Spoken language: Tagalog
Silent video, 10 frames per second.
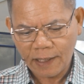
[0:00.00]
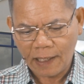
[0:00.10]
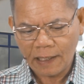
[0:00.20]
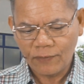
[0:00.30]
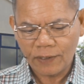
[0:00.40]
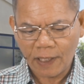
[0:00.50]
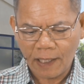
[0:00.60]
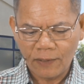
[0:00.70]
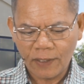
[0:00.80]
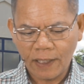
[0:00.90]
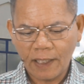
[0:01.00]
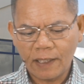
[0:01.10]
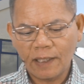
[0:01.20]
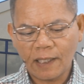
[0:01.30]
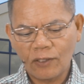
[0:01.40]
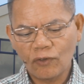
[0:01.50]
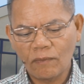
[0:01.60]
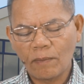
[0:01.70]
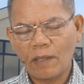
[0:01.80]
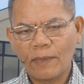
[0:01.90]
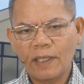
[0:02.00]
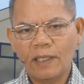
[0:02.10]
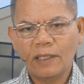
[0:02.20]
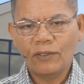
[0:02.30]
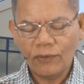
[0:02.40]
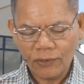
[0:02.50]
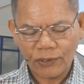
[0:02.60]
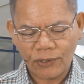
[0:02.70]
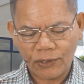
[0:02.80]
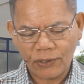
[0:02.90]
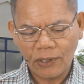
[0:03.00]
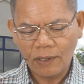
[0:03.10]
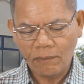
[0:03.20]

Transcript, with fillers: Talag Tagalogin natin kayong mamamayan ng Diyos.